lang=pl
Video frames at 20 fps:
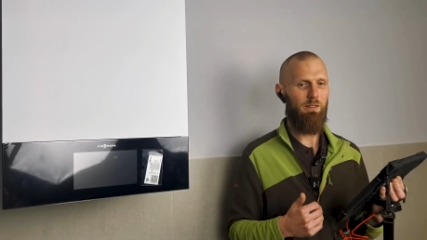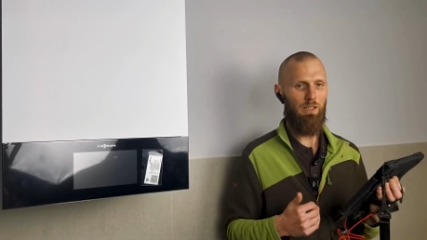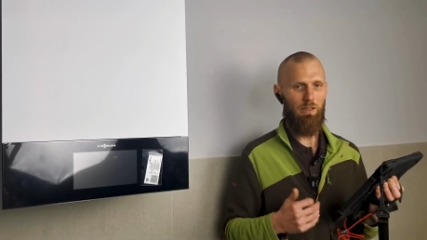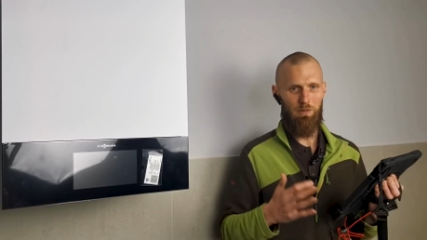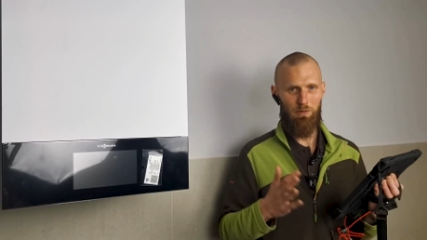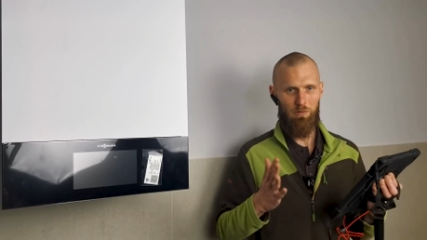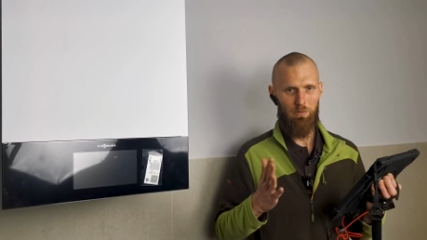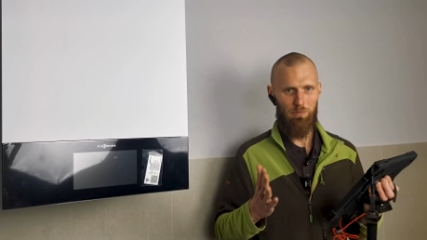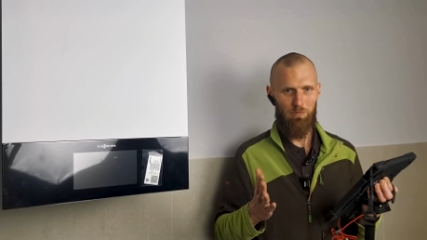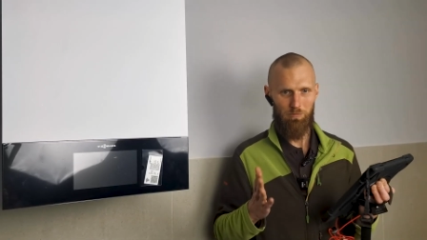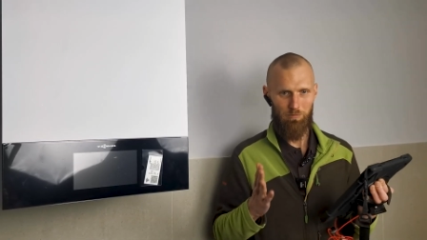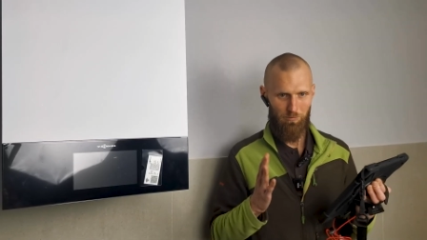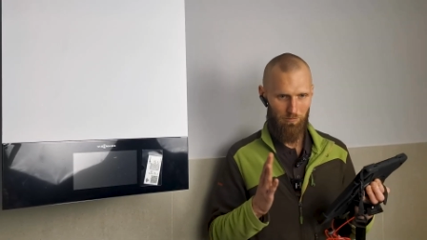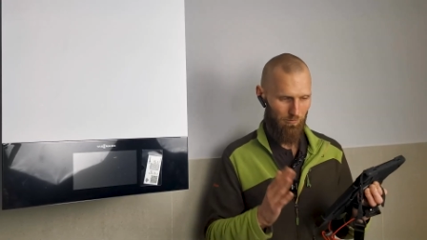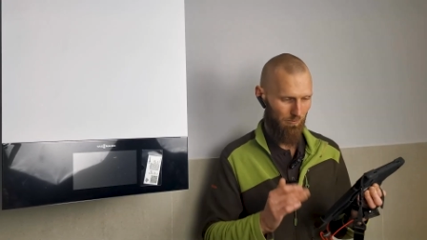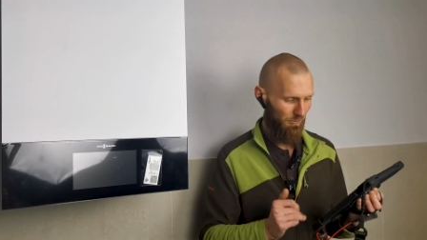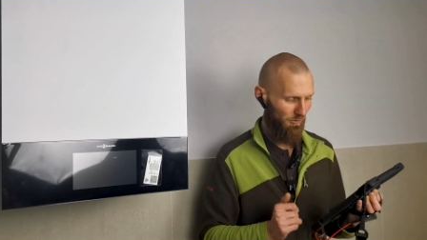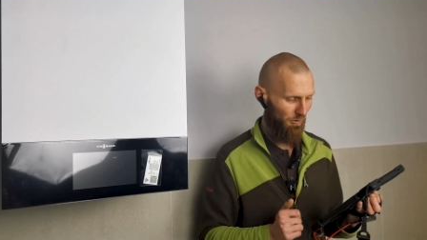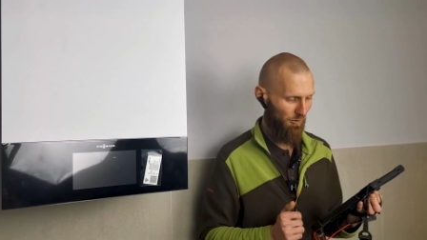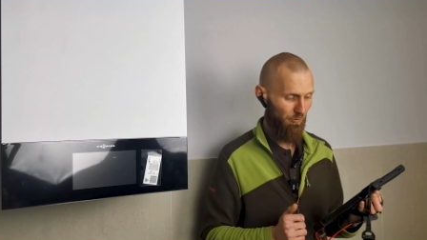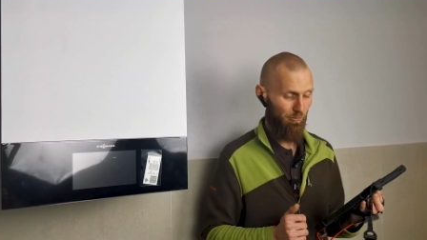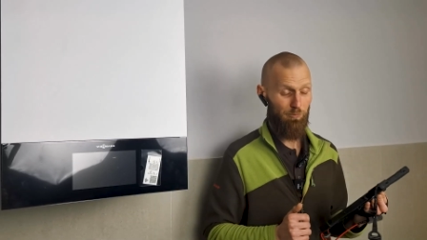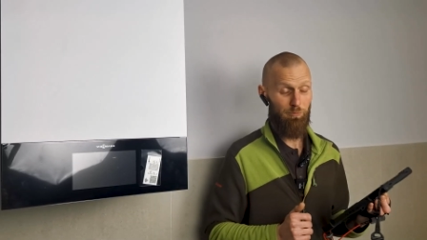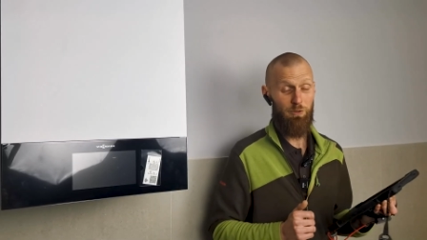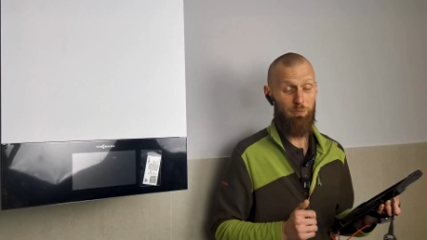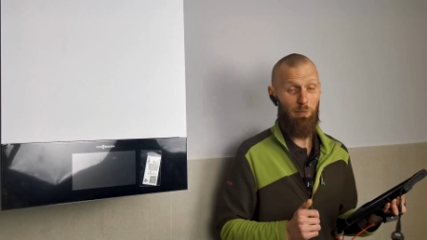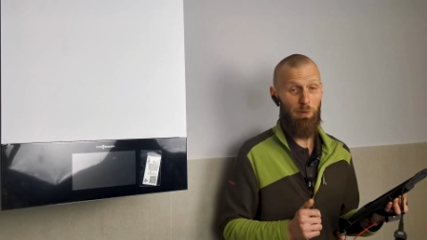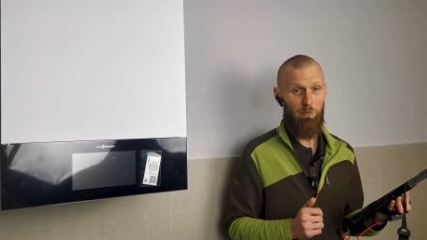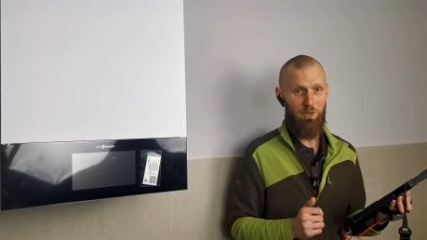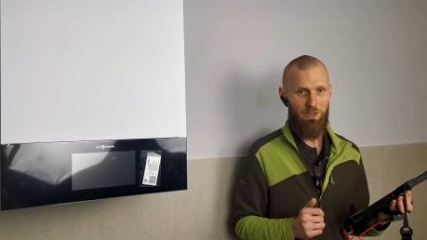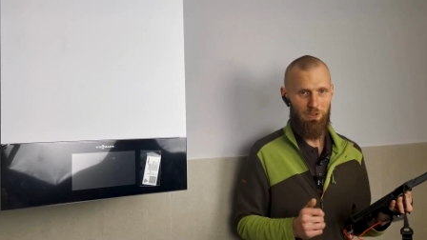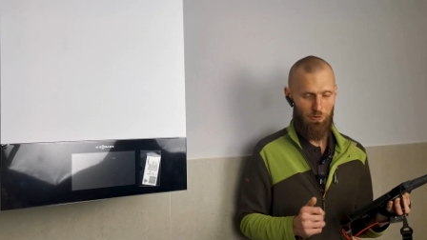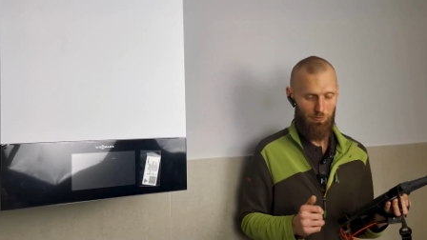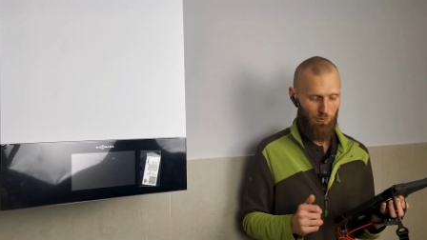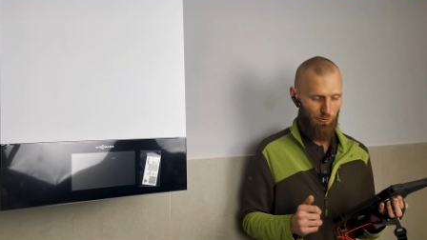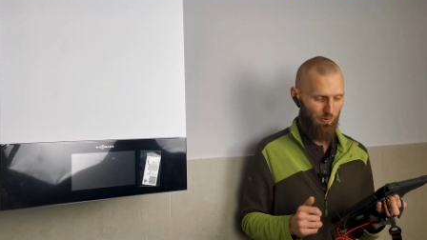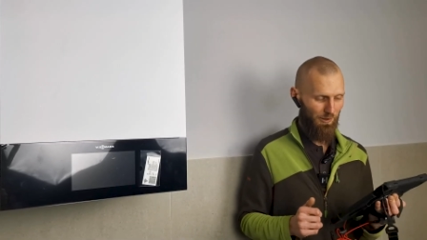Tak z pamięci